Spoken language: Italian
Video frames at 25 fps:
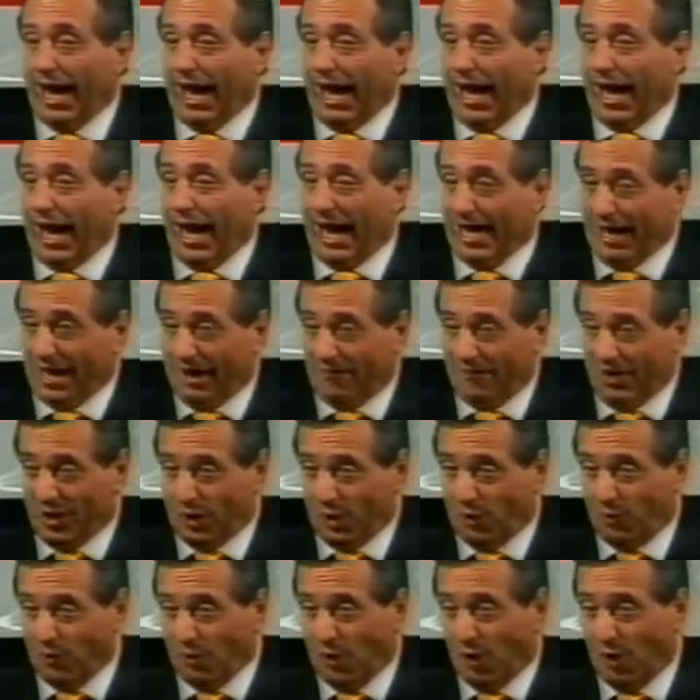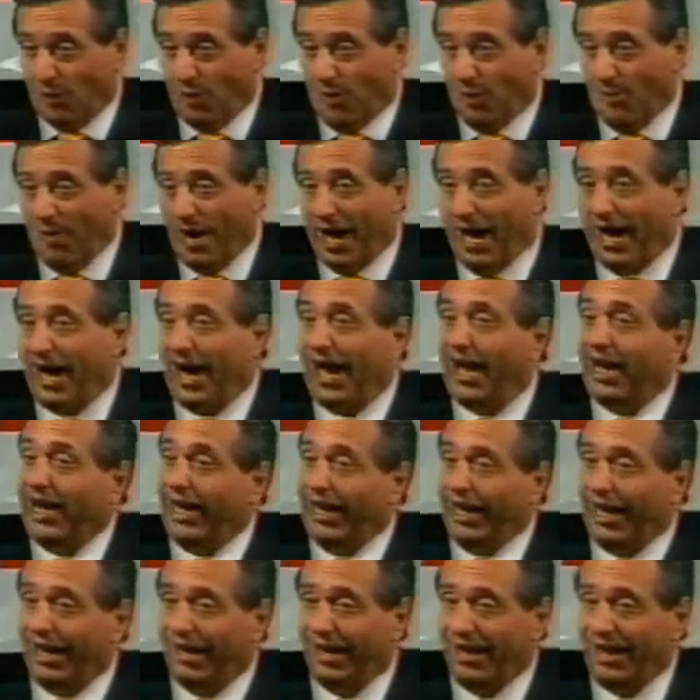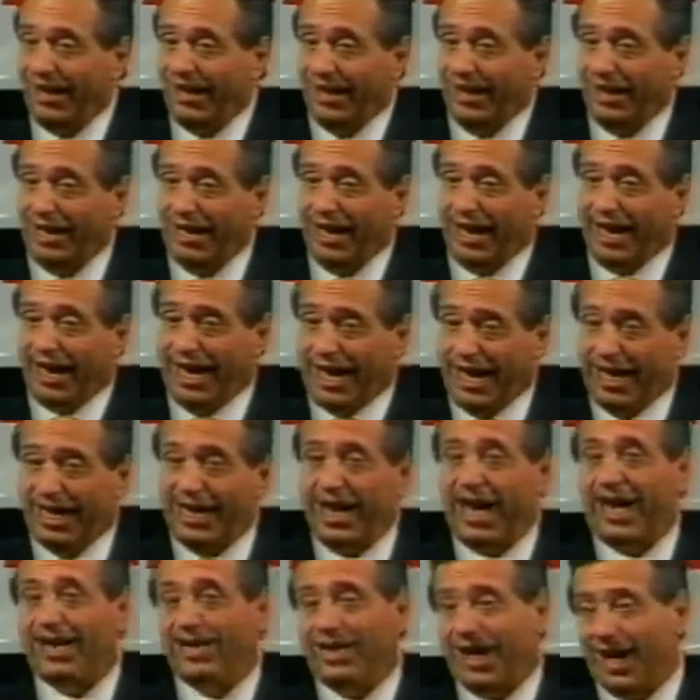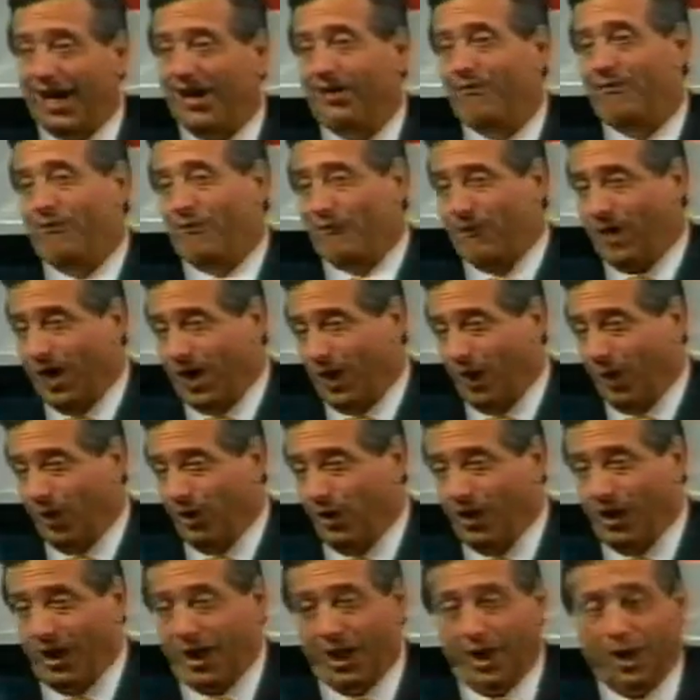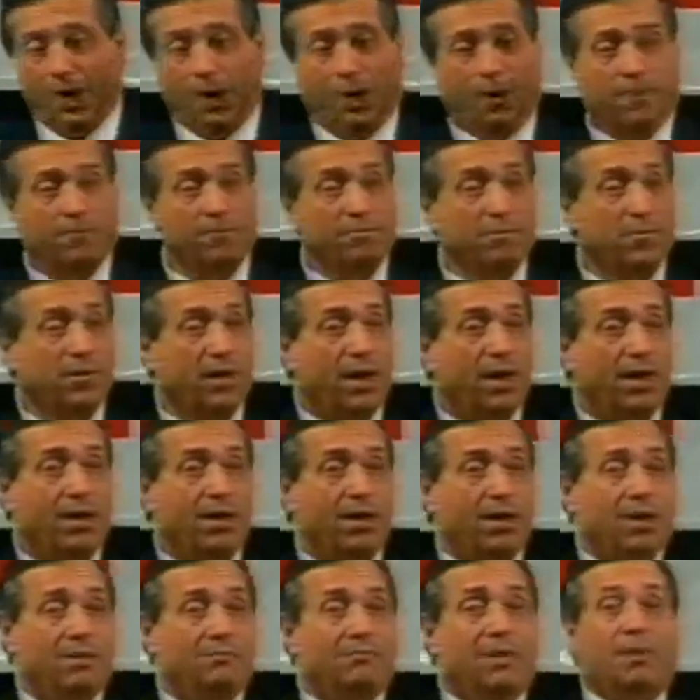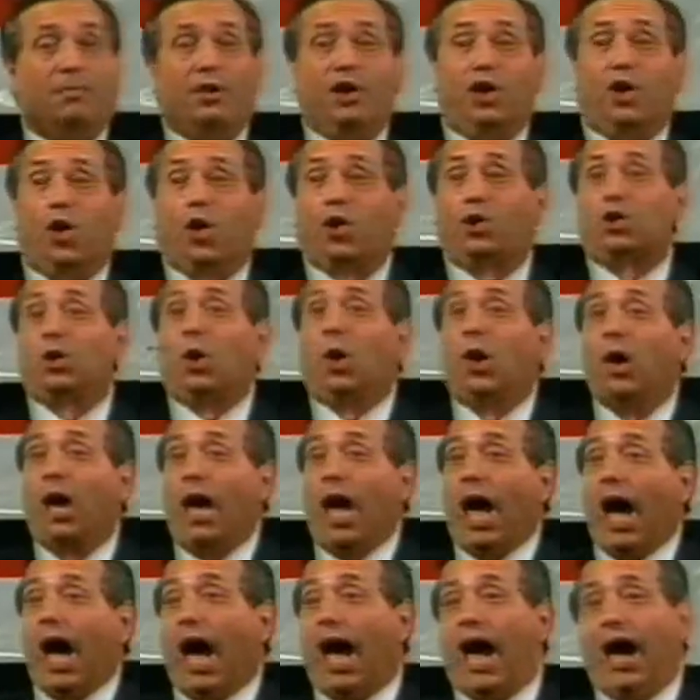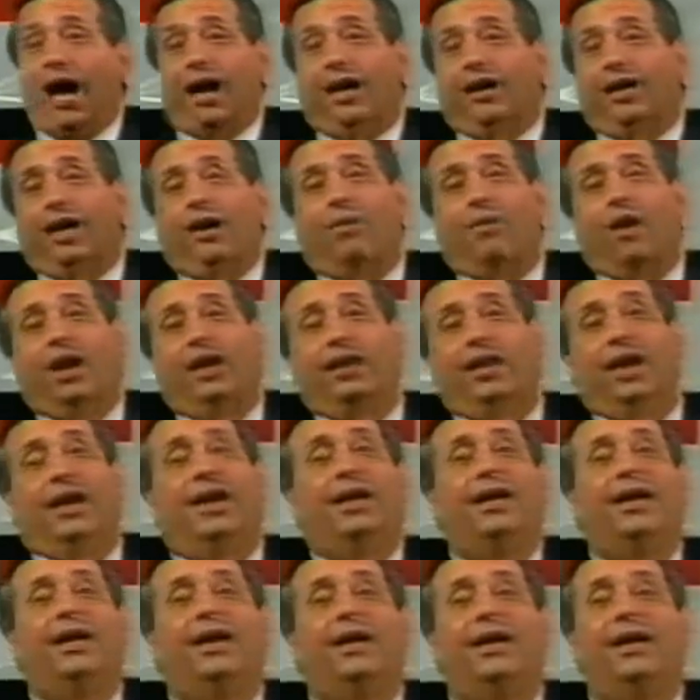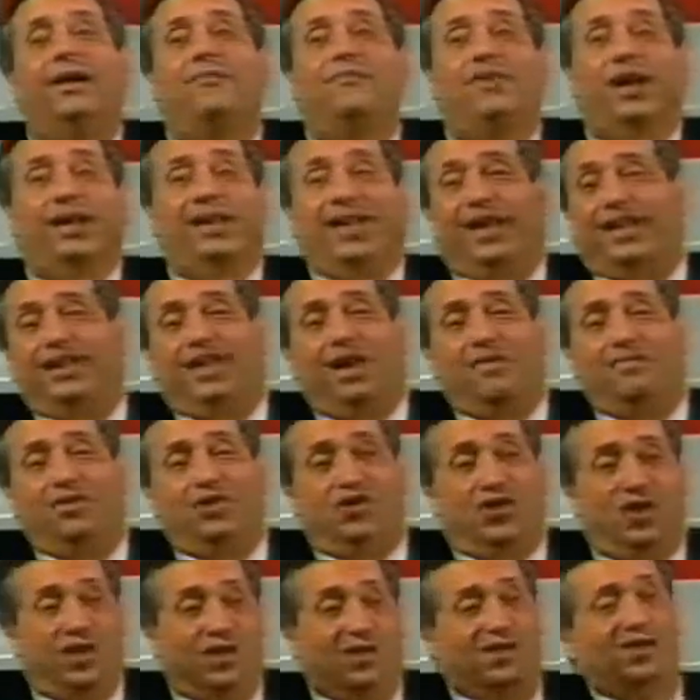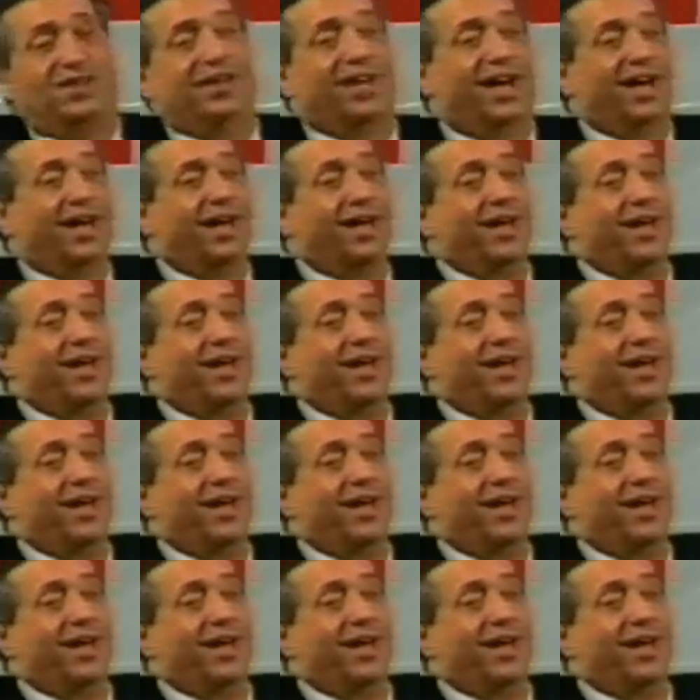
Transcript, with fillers: era vero uomo, ma anche era ed è vero Dio. Ma mi ricordo anche qualche fraterna amicizia